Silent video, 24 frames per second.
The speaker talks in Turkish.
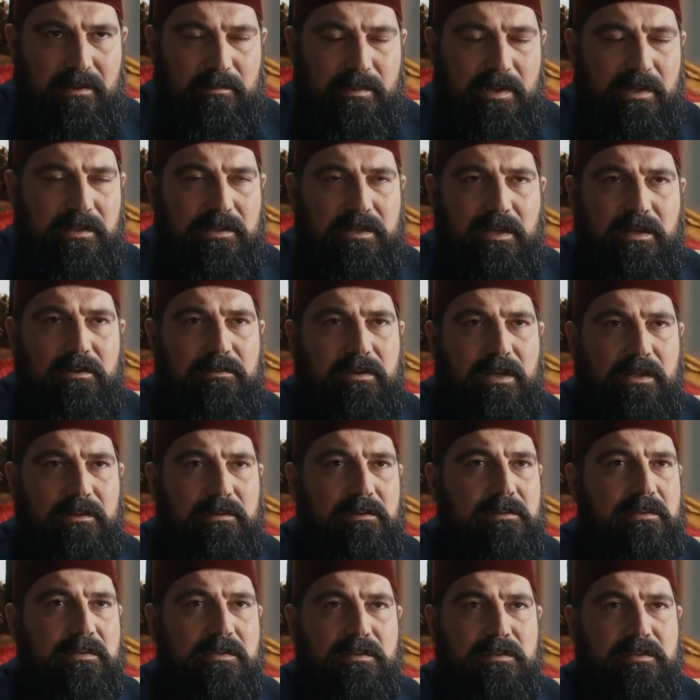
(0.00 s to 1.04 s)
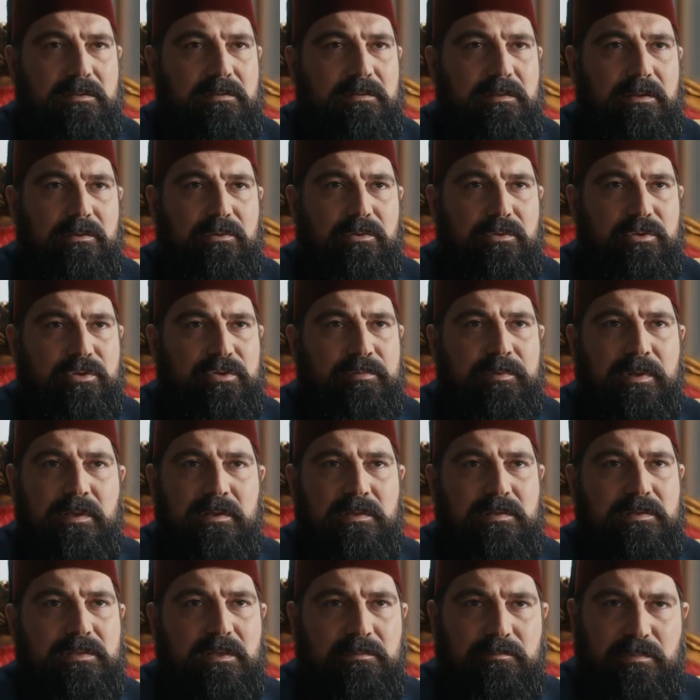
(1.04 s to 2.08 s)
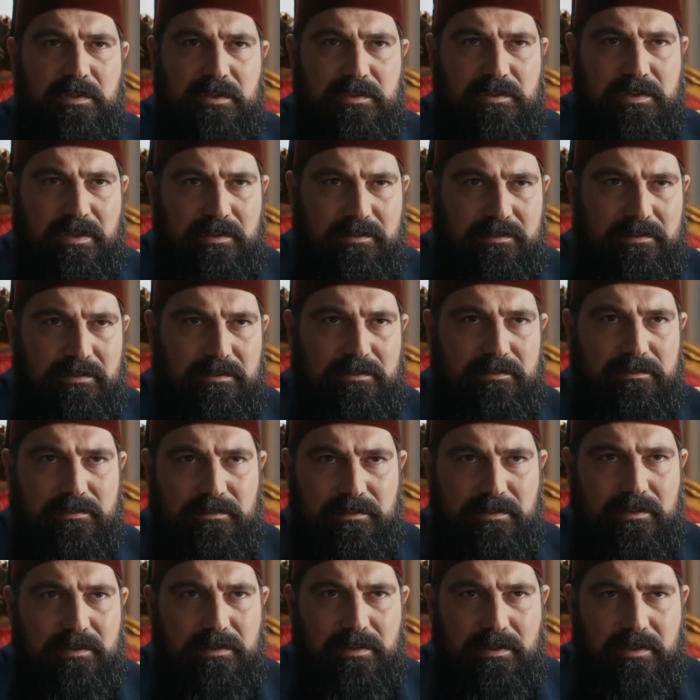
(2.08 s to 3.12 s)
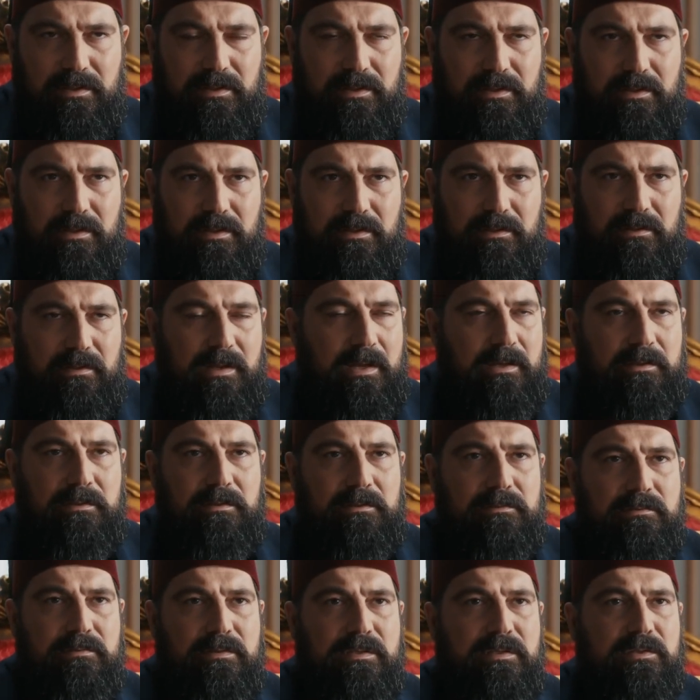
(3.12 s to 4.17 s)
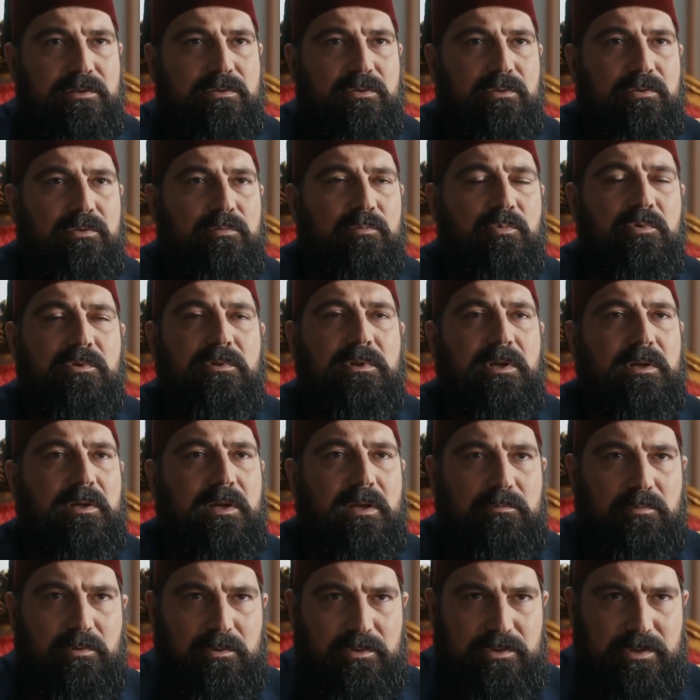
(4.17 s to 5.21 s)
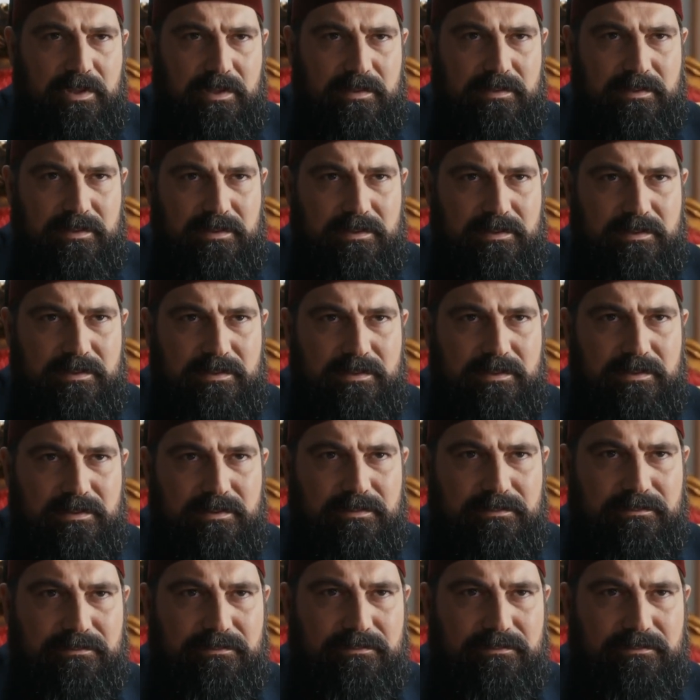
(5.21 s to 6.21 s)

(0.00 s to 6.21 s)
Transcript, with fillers: Belki evladınız sizinle görüşmek istemeyecektir. Lakin siz onu mutlaka bulacaksınız.